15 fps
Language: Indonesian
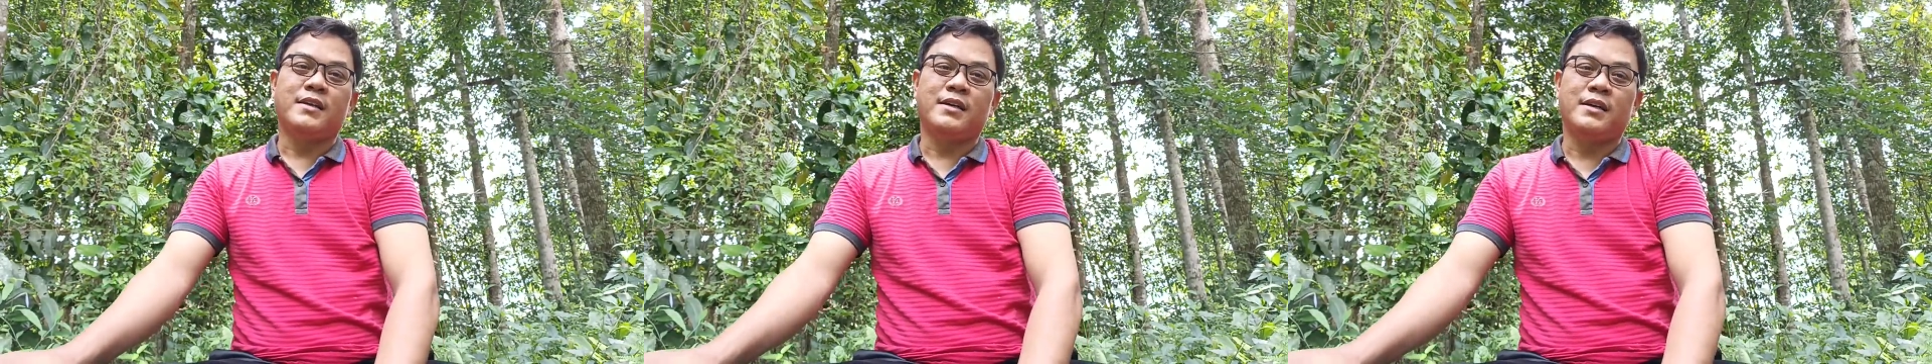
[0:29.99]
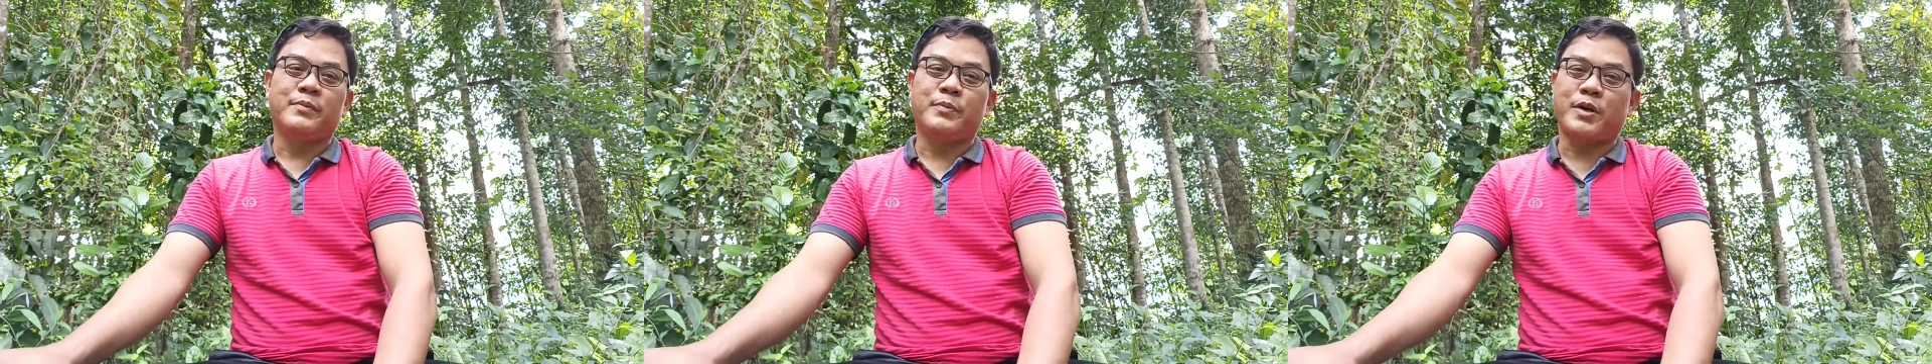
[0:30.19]

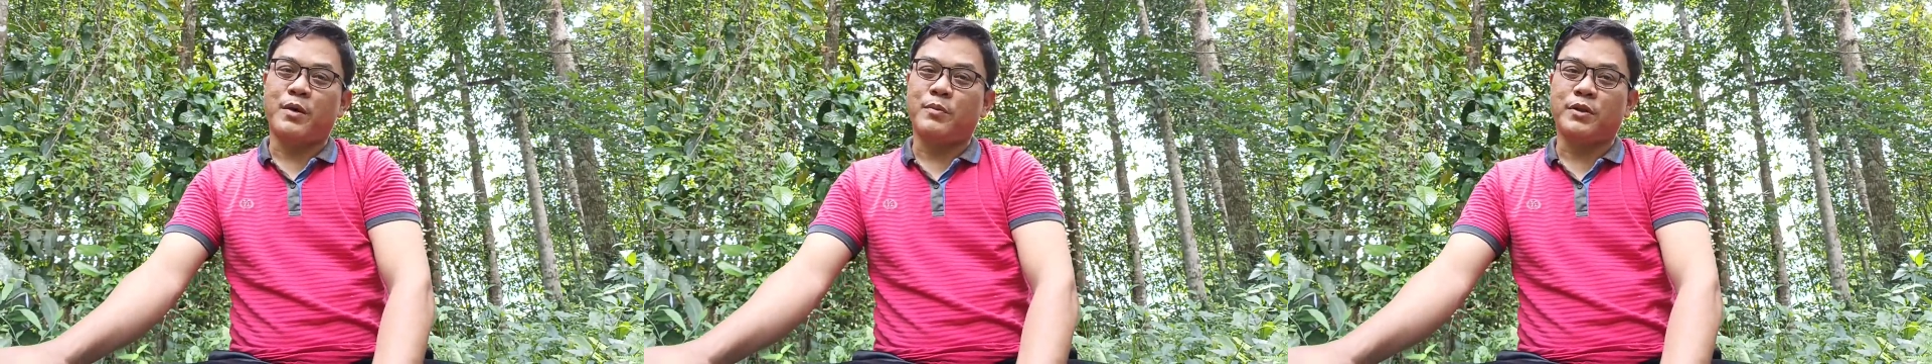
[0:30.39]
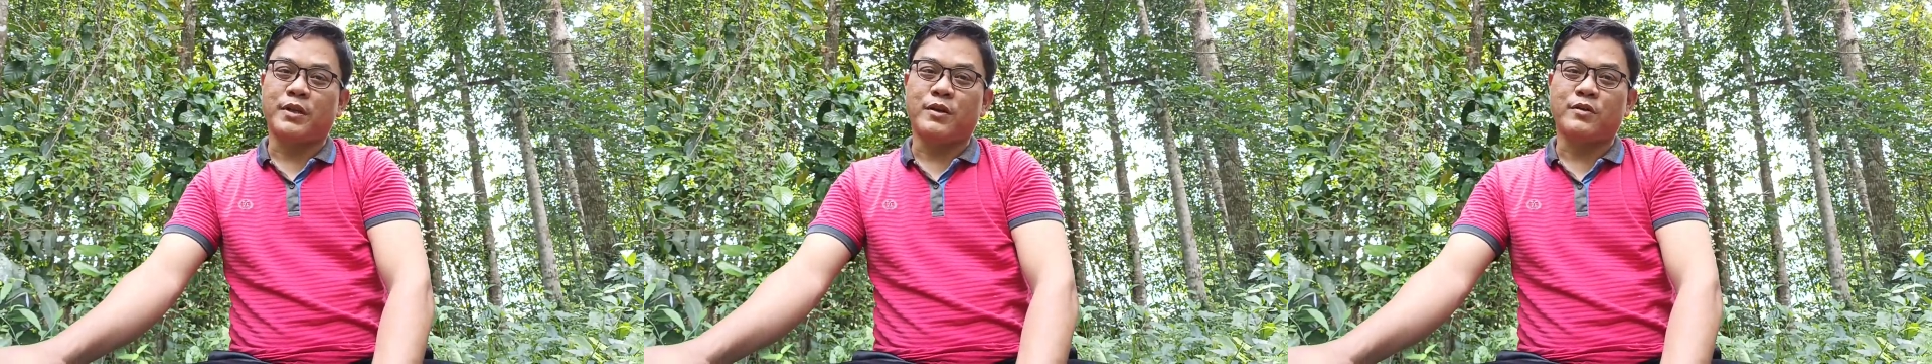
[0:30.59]
uh,
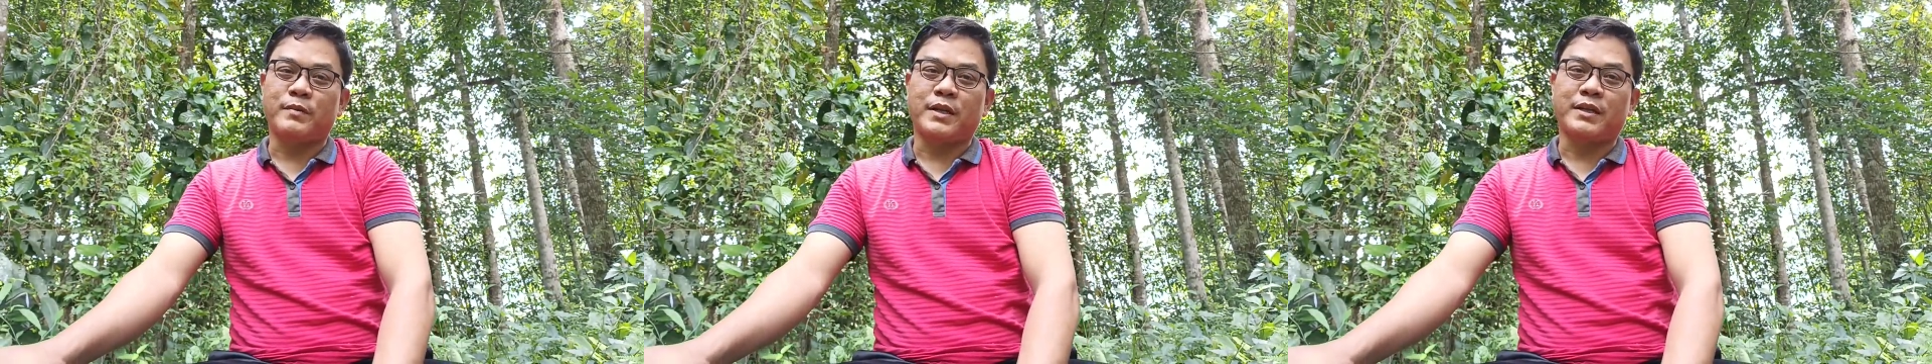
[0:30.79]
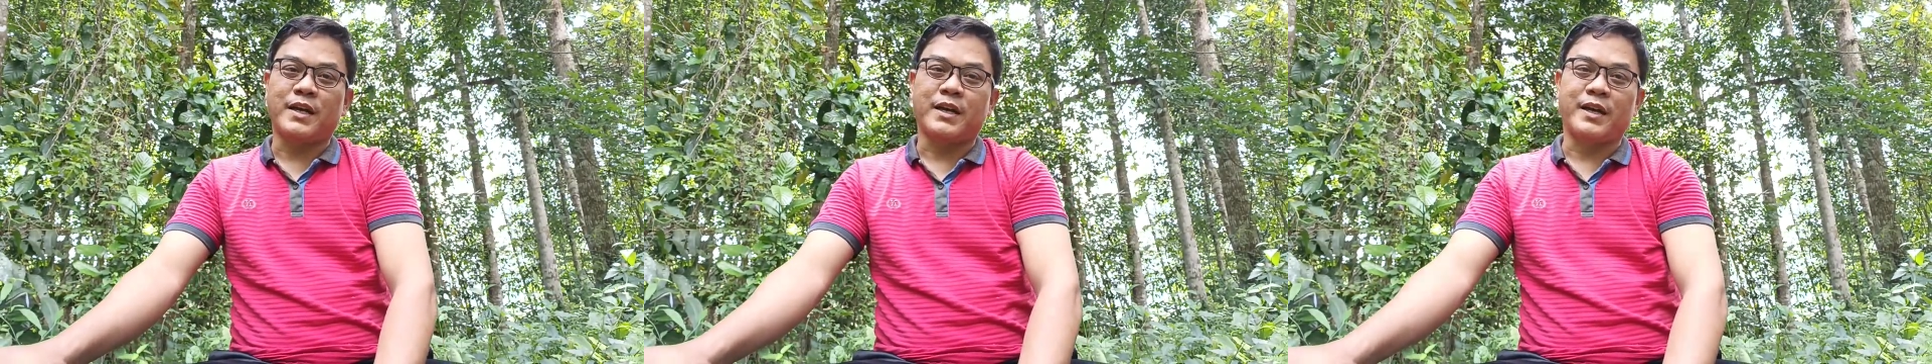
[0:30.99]
perabotan
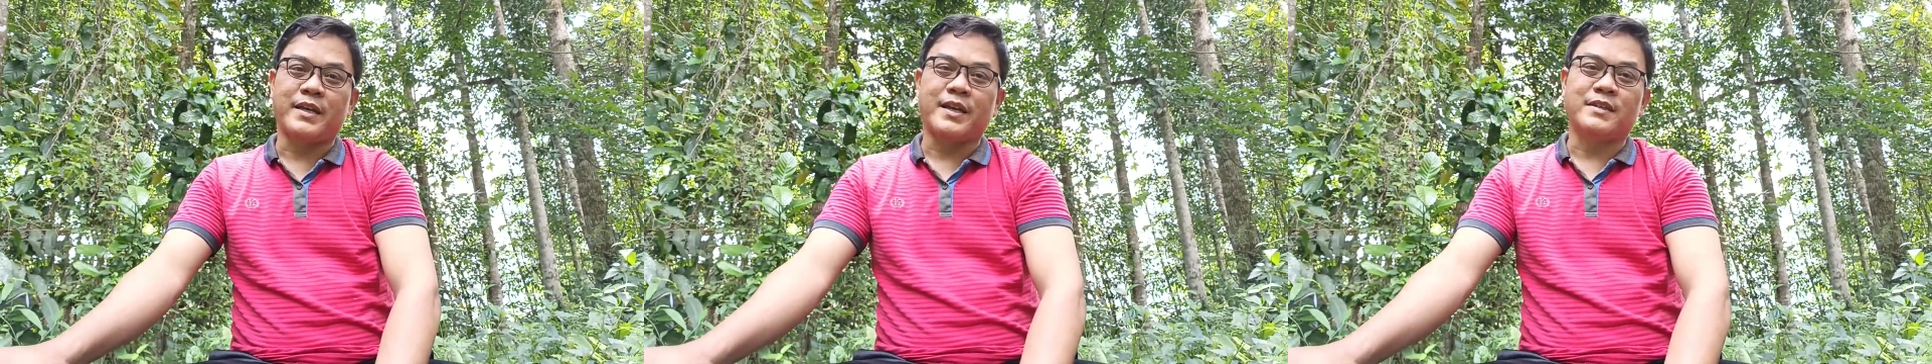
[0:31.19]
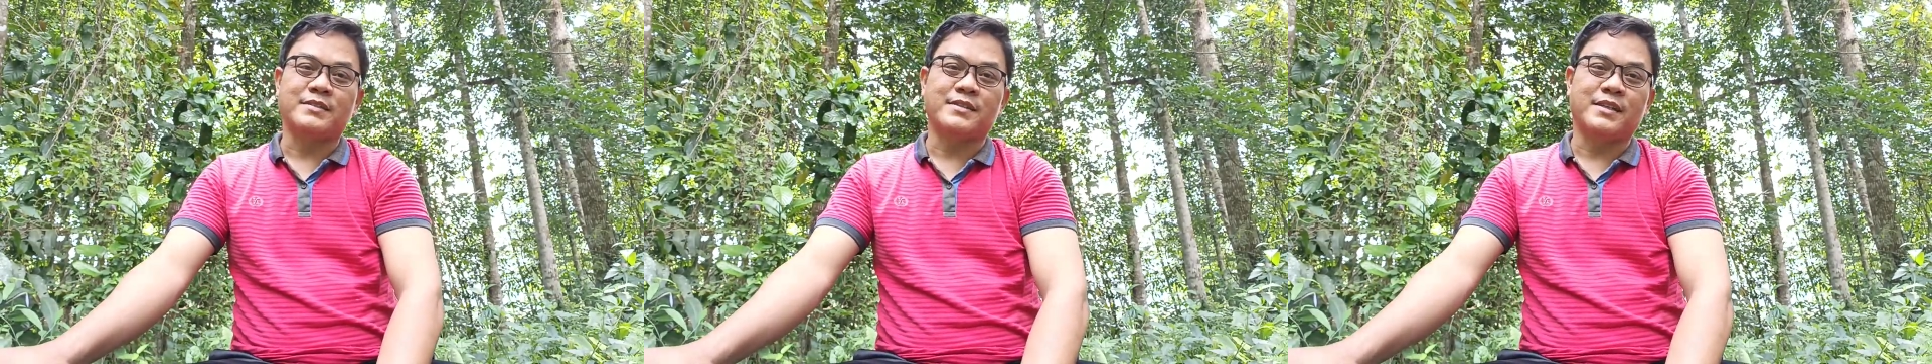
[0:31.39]
rumah tangga yang